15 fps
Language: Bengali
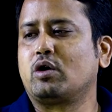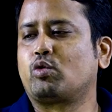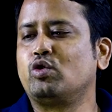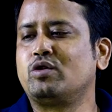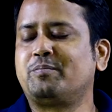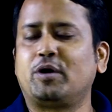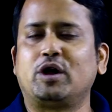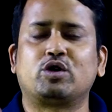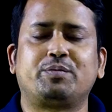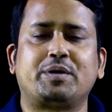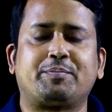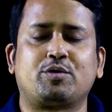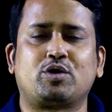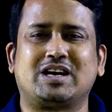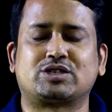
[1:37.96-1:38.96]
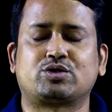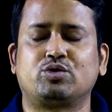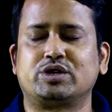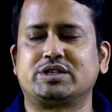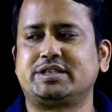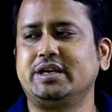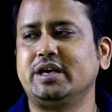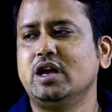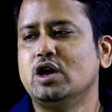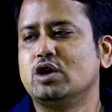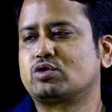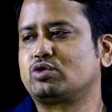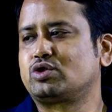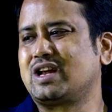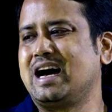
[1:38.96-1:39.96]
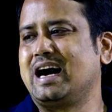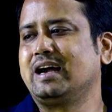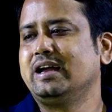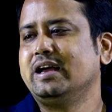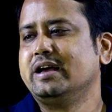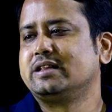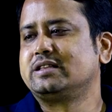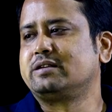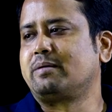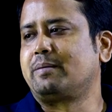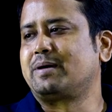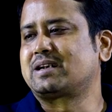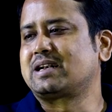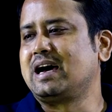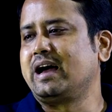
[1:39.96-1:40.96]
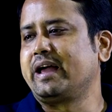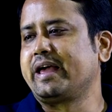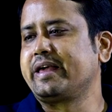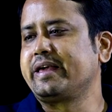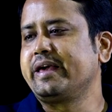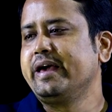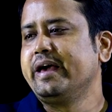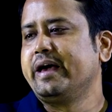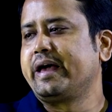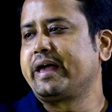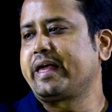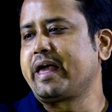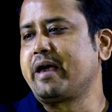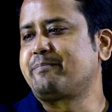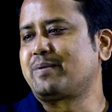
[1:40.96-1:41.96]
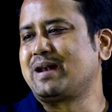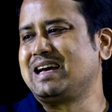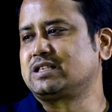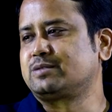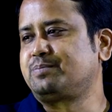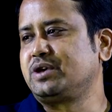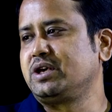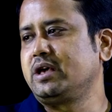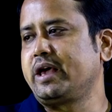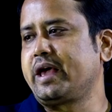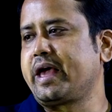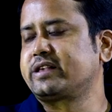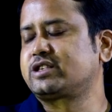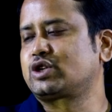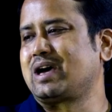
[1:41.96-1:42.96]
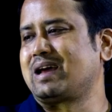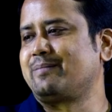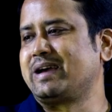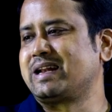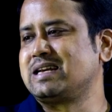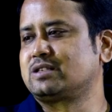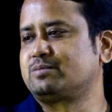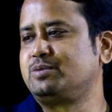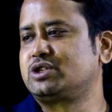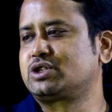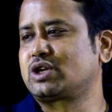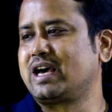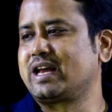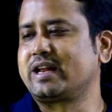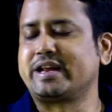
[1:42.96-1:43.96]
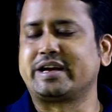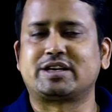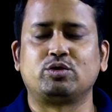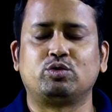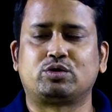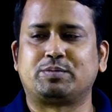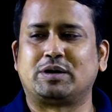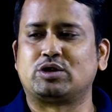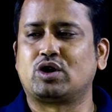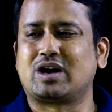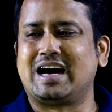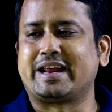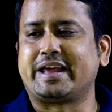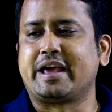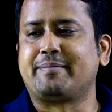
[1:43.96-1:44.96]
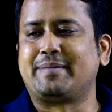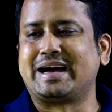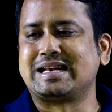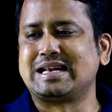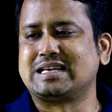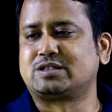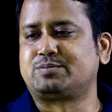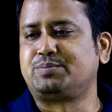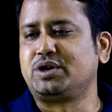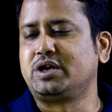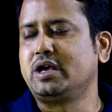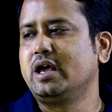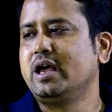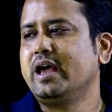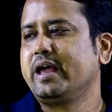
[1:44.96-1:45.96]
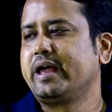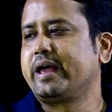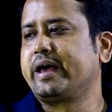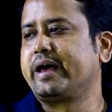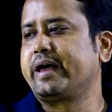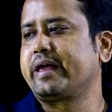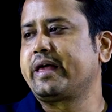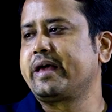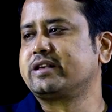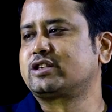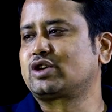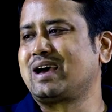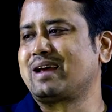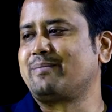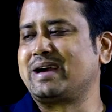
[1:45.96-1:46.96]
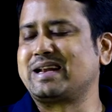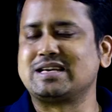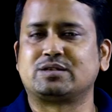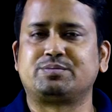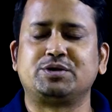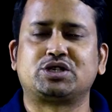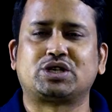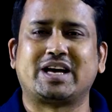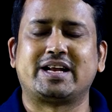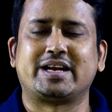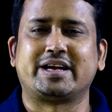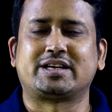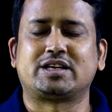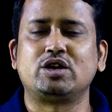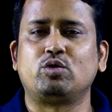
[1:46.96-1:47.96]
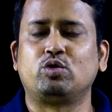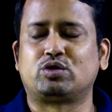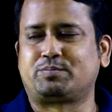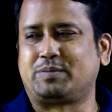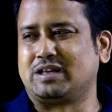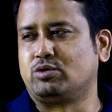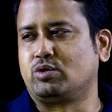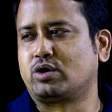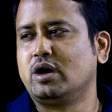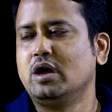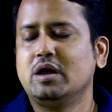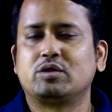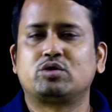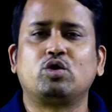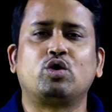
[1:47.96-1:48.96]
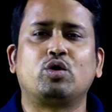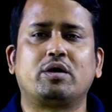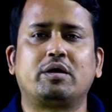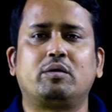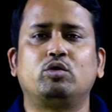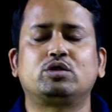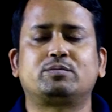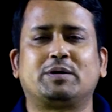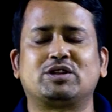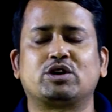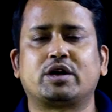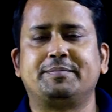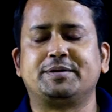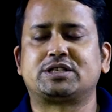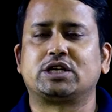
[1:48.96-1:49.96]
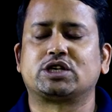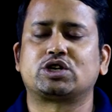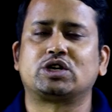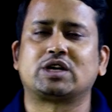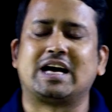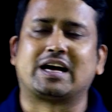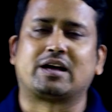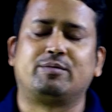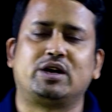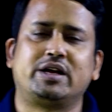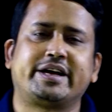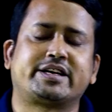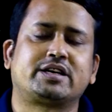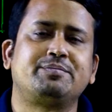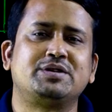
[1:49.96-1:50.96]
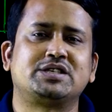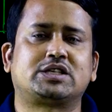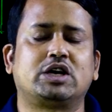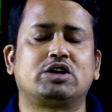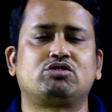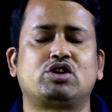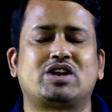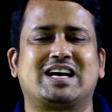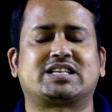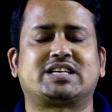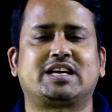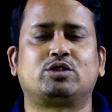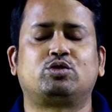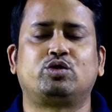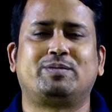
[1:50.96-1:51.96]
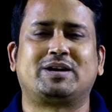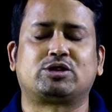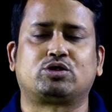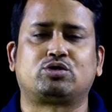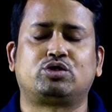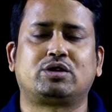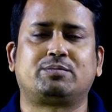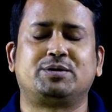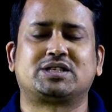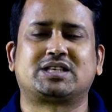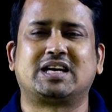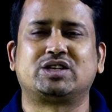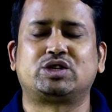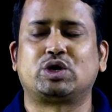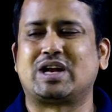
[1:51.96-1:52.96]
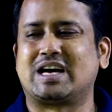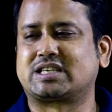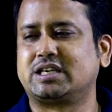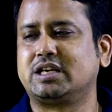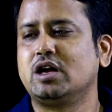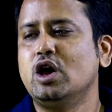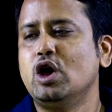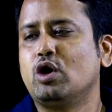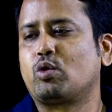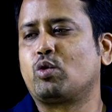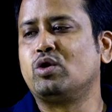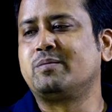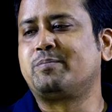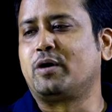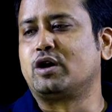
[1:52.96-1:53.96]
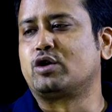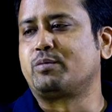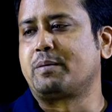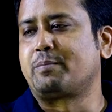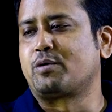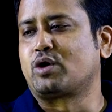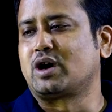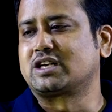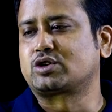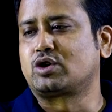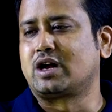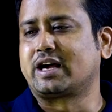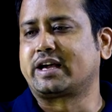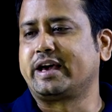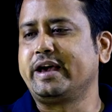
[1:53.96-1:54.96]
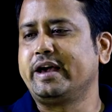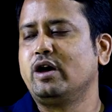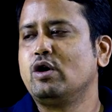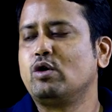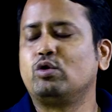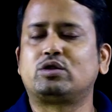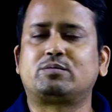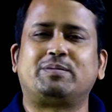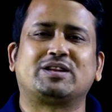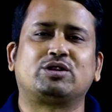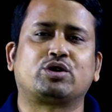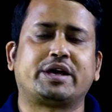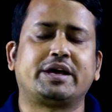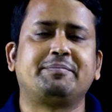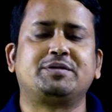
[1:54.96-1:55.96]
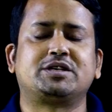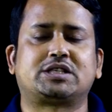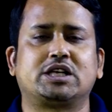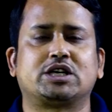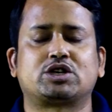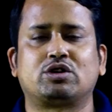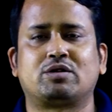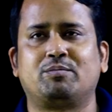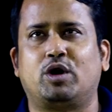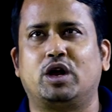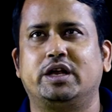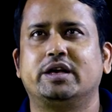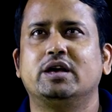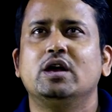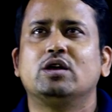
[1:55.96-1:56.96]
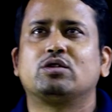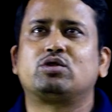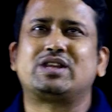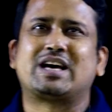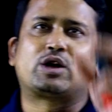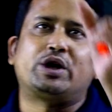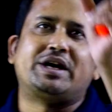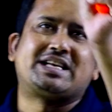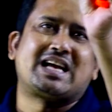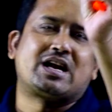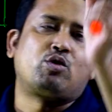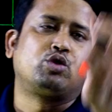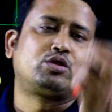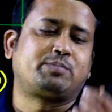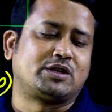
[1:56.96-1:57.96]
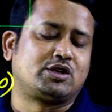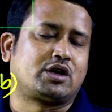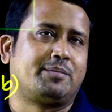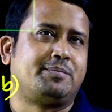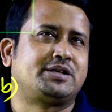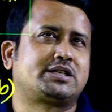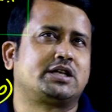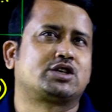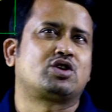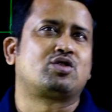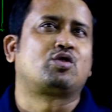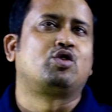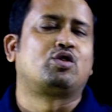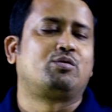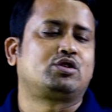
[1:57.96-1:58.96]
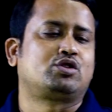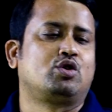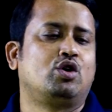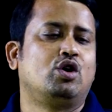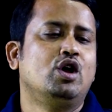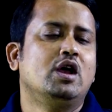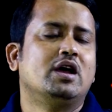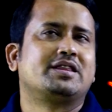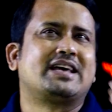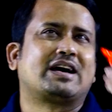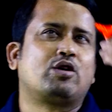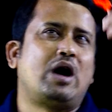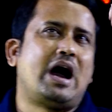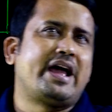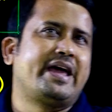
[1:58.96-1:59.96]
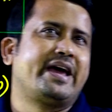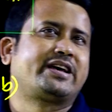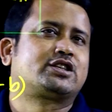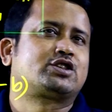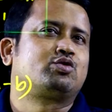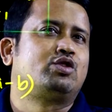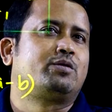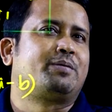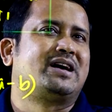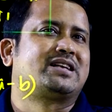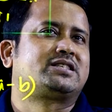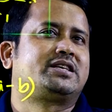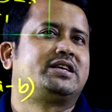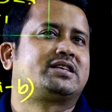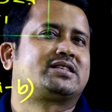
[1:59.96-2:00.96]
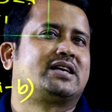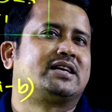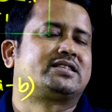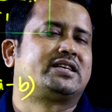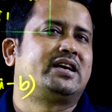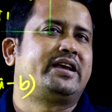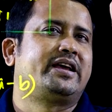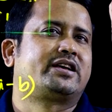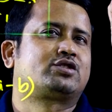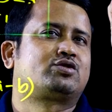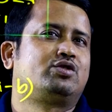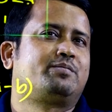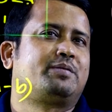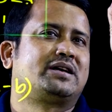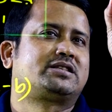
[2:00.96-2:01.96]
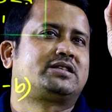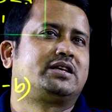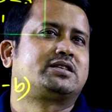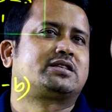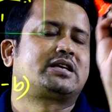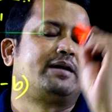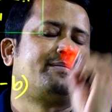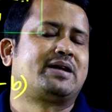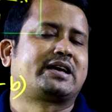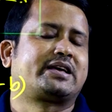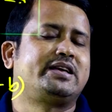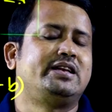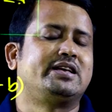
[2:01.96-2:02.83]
গুণফল রূপে প্রকাশ করেছি সুতরাং যে ব্যাপারটা এই এ প্লাস বি এ স্কোয়ার মাইনাস বি স্কোয়ারের একটি উৎপাদক আর এ মাইনাস বি এ স্কোয়ার মাইনাস বি স্কোয়ারের একটি উৎপাদক তো উৎপাদকে বিশ্লেষণ কাকে বলে একটি বীজগাণিত রাশিকে দুই বা ততোধিক বীজগাণিত রাশির গুণফল রূপে প্রকাশ করাকে উৎপাদকে বিশ্লেষণ বলে তো দেখো এটার উৎপাদকে বিশ্লেষণ করব তো দেখো এক্স টু দি পাওয়ার সিক্স আছে এক্স টু দি পাওয়ার সিক্সকে আমরা কি